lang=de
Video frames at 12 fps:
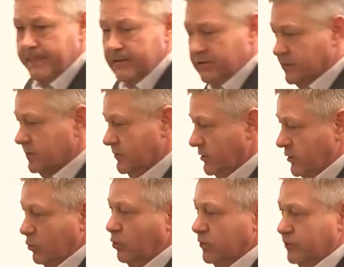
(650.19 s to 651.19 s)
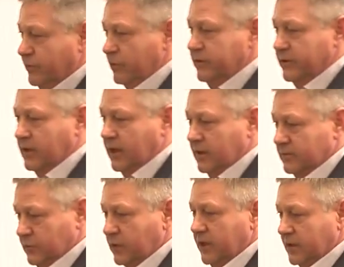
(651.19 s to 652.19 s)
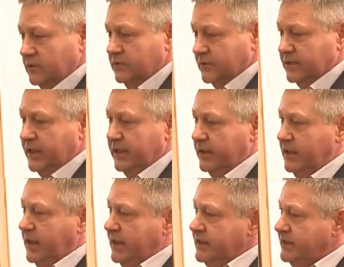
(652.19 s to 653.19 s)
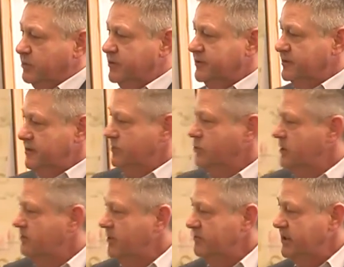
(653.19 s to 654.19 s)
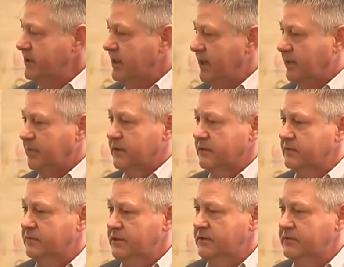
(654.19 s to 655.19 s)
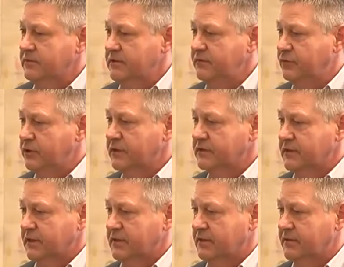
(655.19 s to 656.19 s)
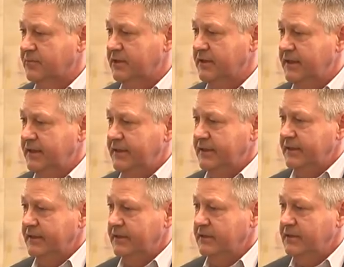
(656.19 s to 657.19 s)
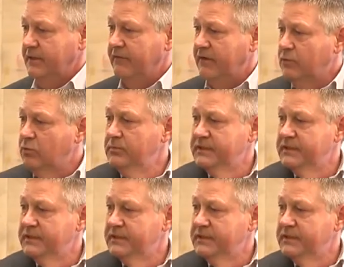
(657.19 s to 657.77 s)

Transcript: Jetzt sagen Sie, ja logisch, völlig klar, soll ja auch so sein. Sie müssen es sich nur immer wieder klar machen, das war das, was ich vorhin gesagt habe. Ja, warum?